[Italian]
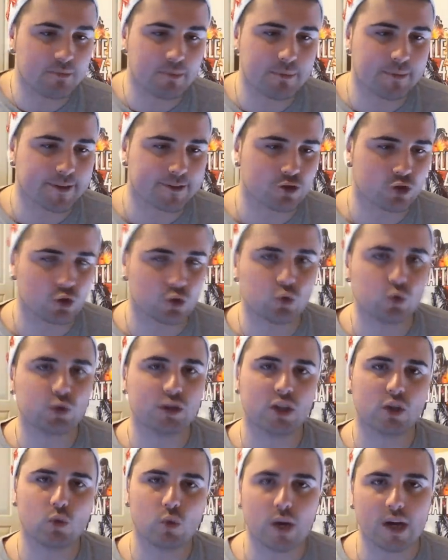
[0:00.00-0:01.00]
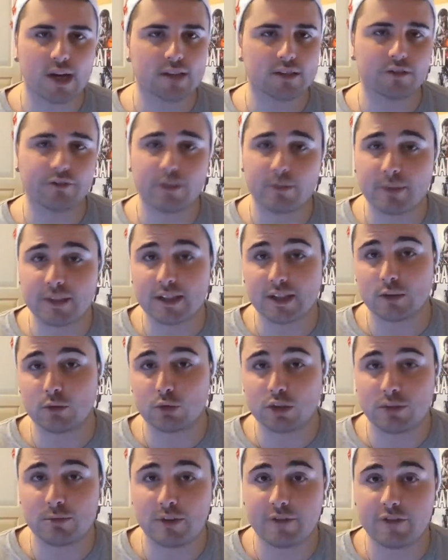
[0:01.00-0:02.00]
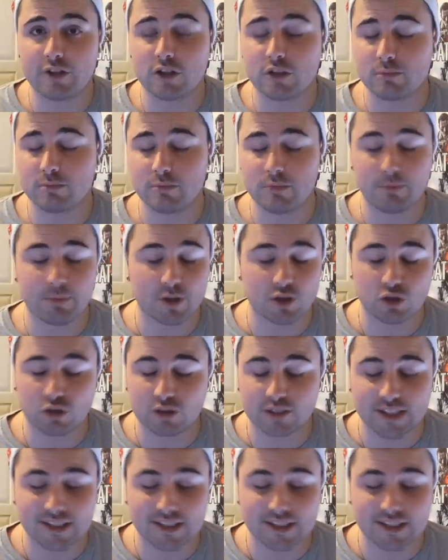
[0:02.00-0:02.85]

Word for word: mi piacciono tutti quanti ovviamente tutti i miei video mi piacciono